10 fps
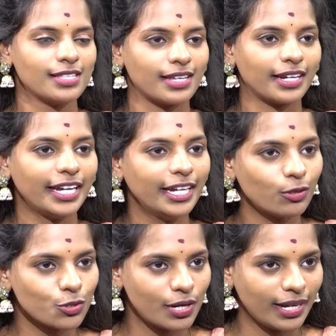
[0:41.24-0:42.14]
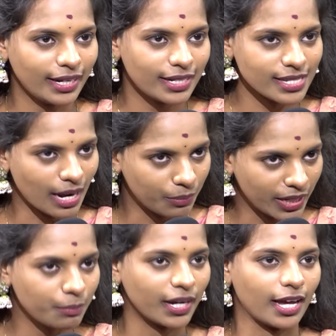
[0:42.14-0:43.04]
సార్ ఈరోజు లేటెస్ట్
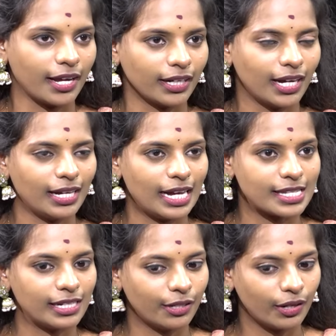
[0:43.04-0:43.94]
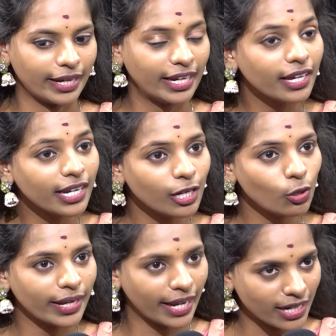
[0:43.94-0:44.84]
అప్డేట్ ప్రకారంగా అసలు హియరింగ్లో
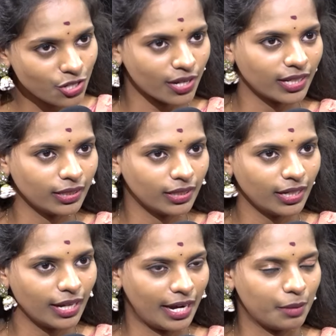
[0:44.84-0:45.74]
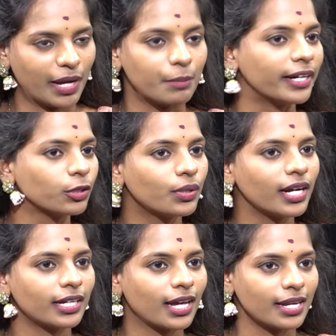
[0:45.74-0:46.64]
ఏం జరిగింది అండ్ మనం
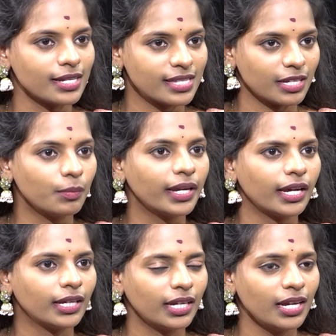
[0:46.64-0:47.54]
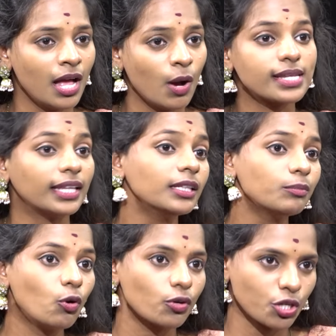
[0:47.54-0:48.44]
అనుకున్నట్టుగానే సిబిఐకి సందీప్
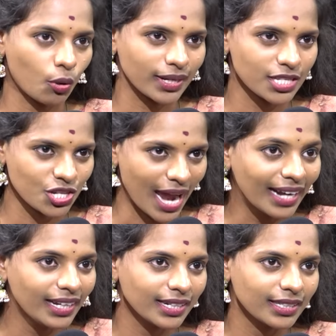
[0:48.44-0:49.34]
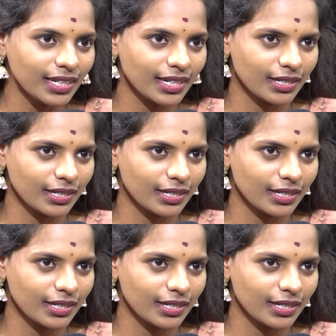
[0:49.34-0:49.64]
ఘోష్ యొక్క చాట్ అనేది